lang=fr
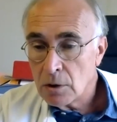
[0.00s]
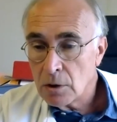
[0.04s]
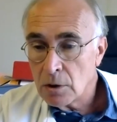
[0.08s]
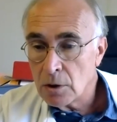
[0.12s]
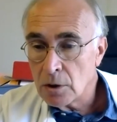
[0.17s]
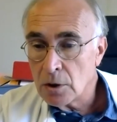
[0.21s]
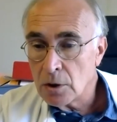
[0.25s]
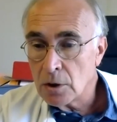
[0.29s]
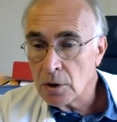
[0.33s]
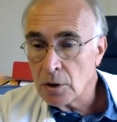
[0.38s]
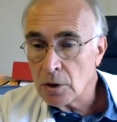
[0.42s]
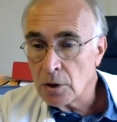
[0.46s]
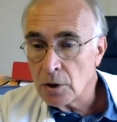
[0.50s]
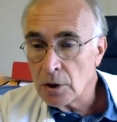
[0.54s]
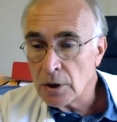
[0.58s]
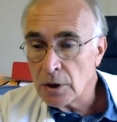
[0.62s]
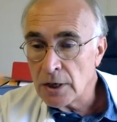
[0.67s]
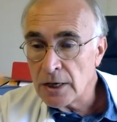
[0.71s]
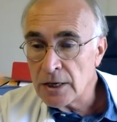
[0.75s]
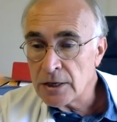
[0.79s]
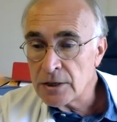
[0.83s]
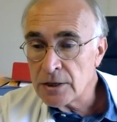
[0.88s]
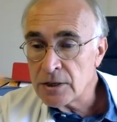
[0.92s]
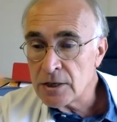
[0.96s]
euh,
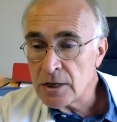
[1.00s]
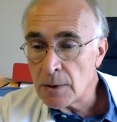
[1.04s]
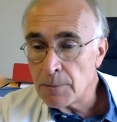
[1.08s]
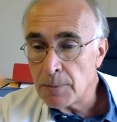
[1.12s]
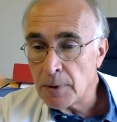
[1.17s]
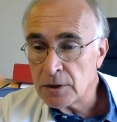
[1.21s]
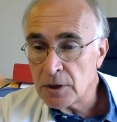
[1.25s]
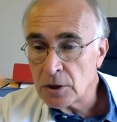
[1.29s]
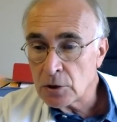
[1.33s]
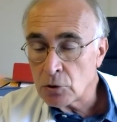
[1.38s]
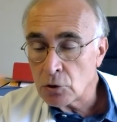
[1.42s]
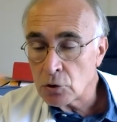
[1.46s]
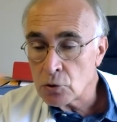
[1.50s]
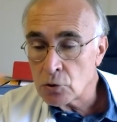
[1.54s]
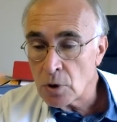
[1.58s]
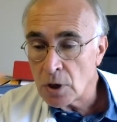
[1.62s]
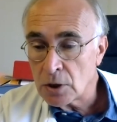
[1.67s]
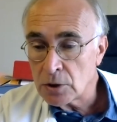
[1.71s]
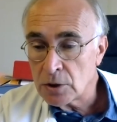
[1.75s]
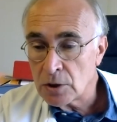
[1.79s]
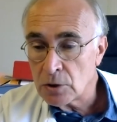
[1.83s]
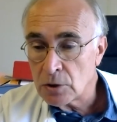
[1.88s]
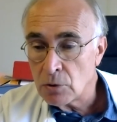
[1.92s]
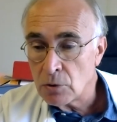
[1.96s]
et s'il n'y a pas de destruction
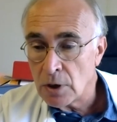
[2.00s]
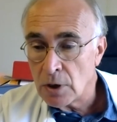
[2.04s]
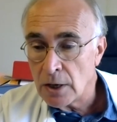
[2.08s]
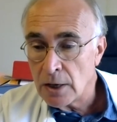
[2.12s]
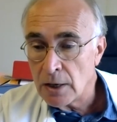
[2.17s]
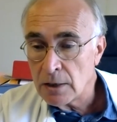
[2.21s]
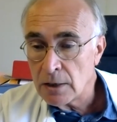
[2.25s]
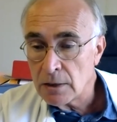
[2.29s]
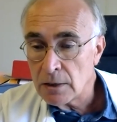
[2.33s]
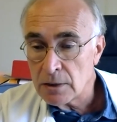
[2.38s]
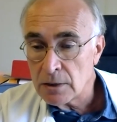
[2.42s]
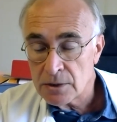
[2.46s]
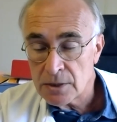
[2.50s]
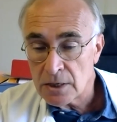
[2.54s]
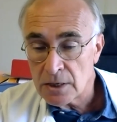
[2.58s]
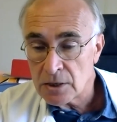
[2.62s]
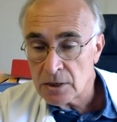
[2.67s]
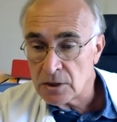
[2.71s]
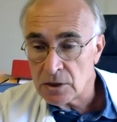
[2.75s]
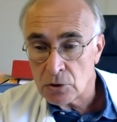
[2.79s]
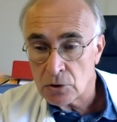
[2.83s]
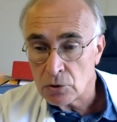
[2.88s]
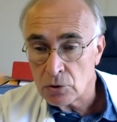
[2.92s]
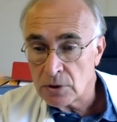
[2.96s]
articulaire, ça
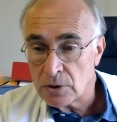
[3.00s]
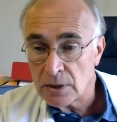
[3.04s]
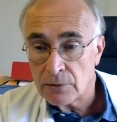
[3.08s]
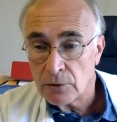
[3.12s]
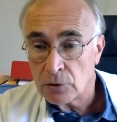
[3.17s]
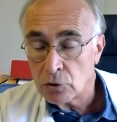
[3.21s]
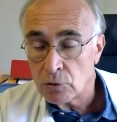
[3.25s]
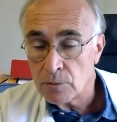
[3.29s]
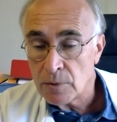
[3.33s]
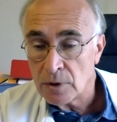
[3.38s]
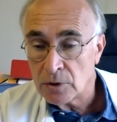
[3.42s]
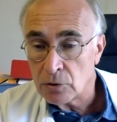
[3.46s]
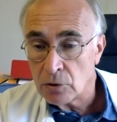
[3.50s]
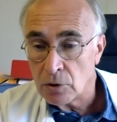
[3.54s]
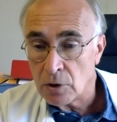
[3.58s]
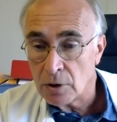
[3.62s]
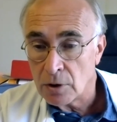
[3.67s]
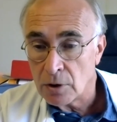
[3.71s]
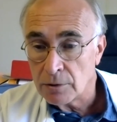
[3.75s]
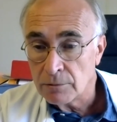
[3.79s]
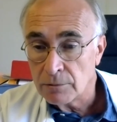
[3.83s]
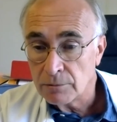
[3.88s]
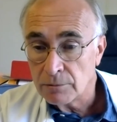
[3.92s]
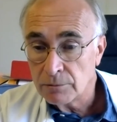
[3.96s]
se discute avec votre
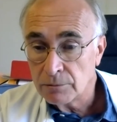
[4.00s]
rhumatologue.